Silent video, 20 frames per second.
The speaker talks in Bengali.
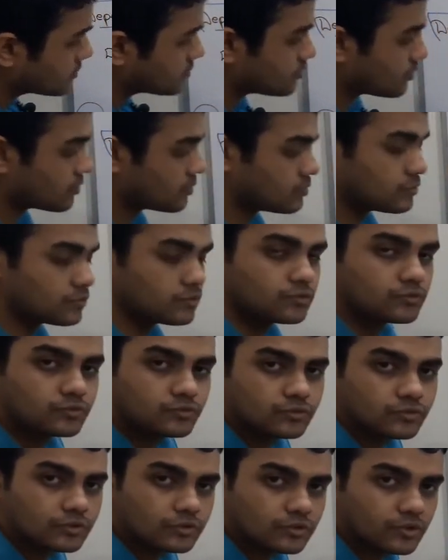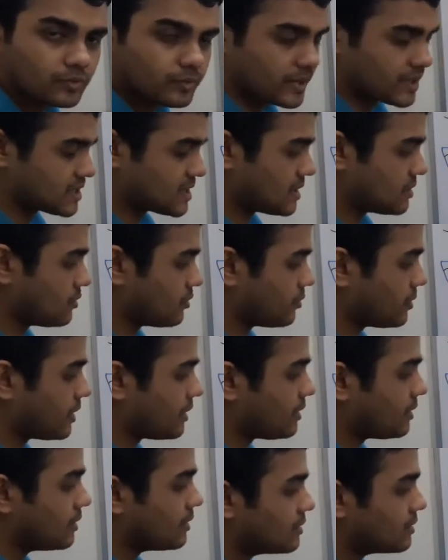যখন দূরত্ব বেশি হবে
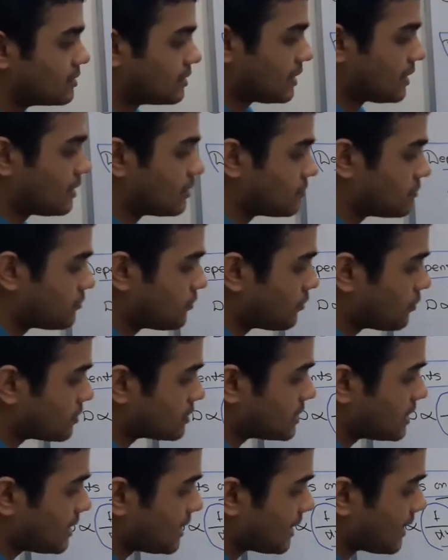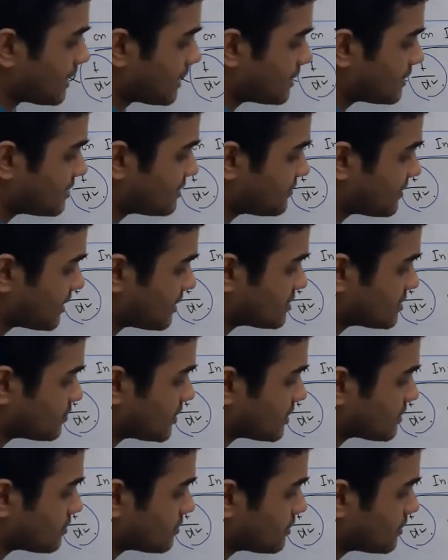দেখেন ফোর থেকে একের ডিফারেন্স
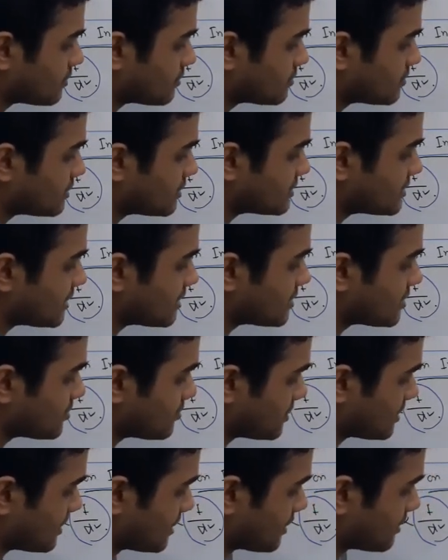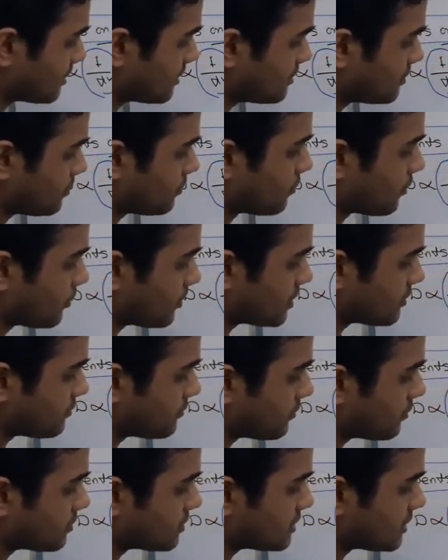মাত্র কিন্তু থ্রি সেন্টিমিটার কিন্তু কমে
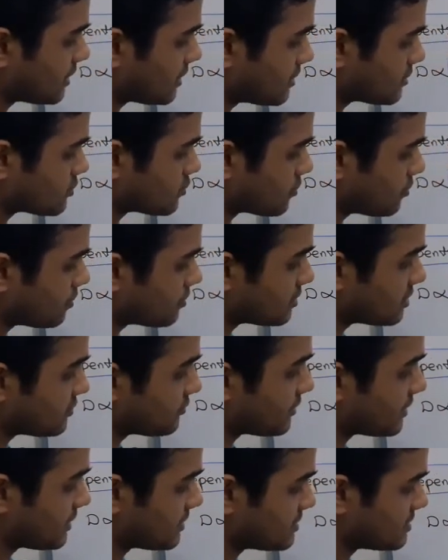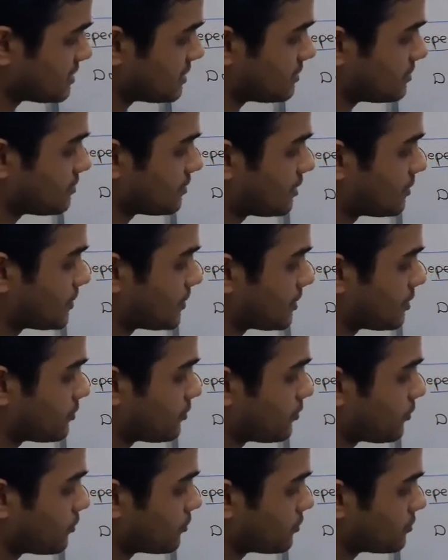ফোর থেকে ষোলোর ডিফারেন্স কিন্তু আপনার
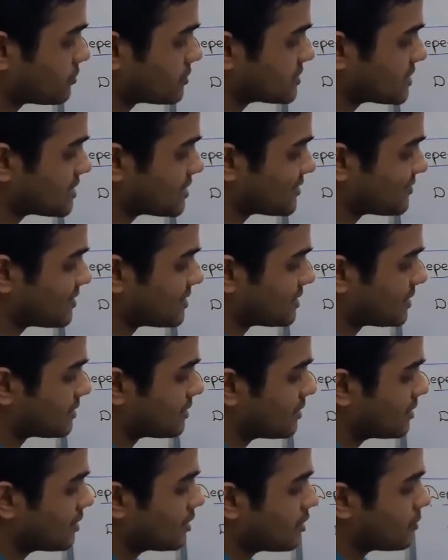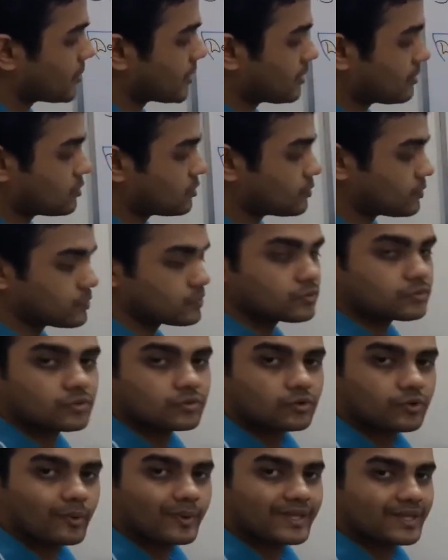পনেরো সেন্টিমিটার মানে খুব দ্রুত
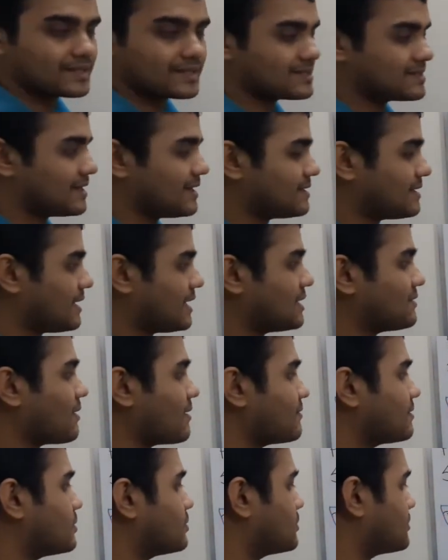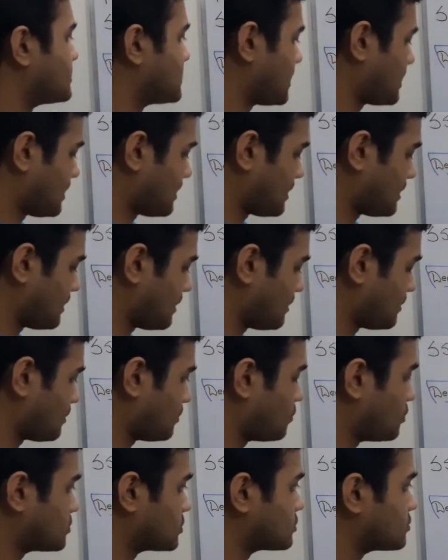কমে যাচ্ছে এটা এভাবে বোঝায় না দিয়ে এটা
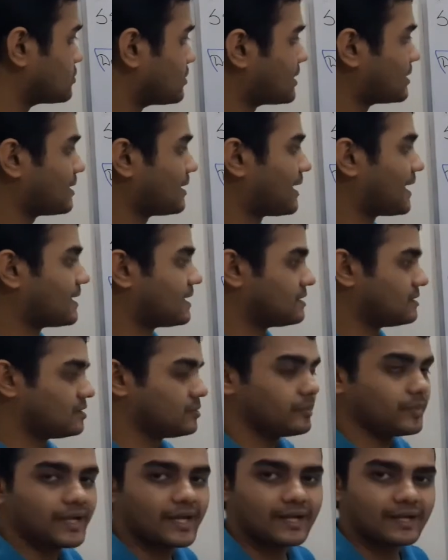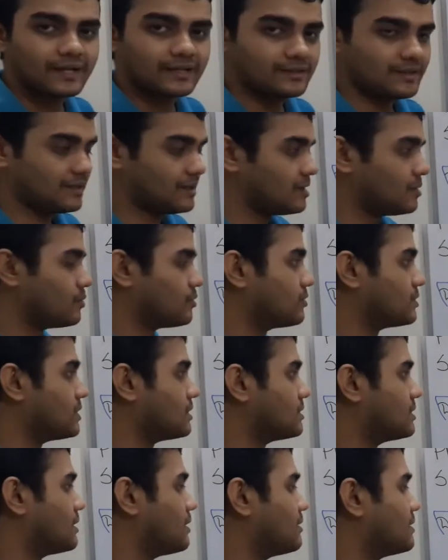খুব সুন্দর একটা গাণিতিক ব্যাখ্যা দেখলাম
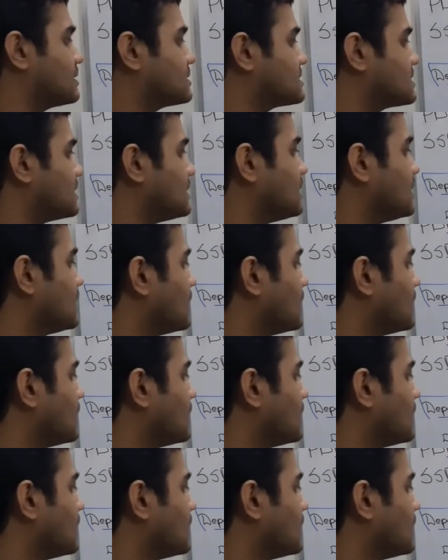বইতে দেওয়া আছে